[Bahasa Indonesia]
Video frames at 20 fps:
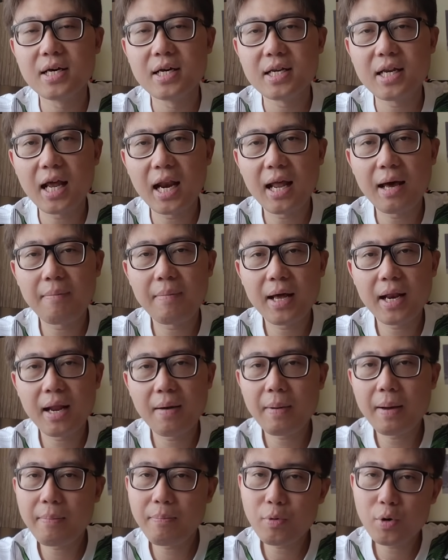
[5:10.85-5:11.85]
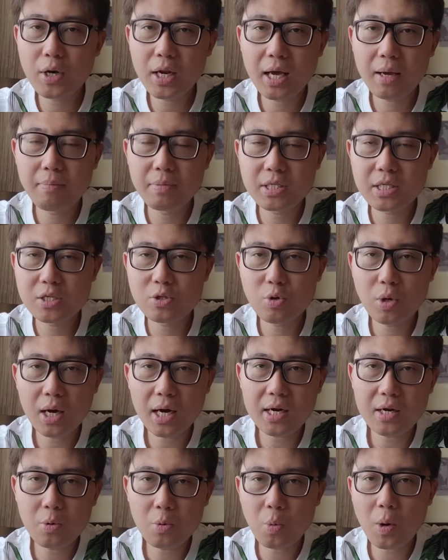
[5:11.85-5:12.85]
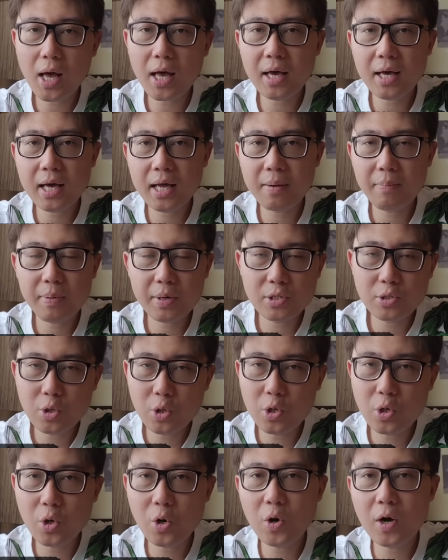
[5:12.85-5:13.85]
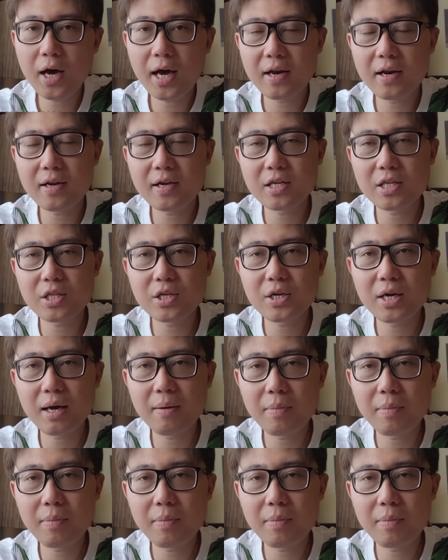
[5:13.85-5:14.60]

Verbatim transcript: Dalam hal apapun ya, bisa juga keuangan, perjodohan gitu ya.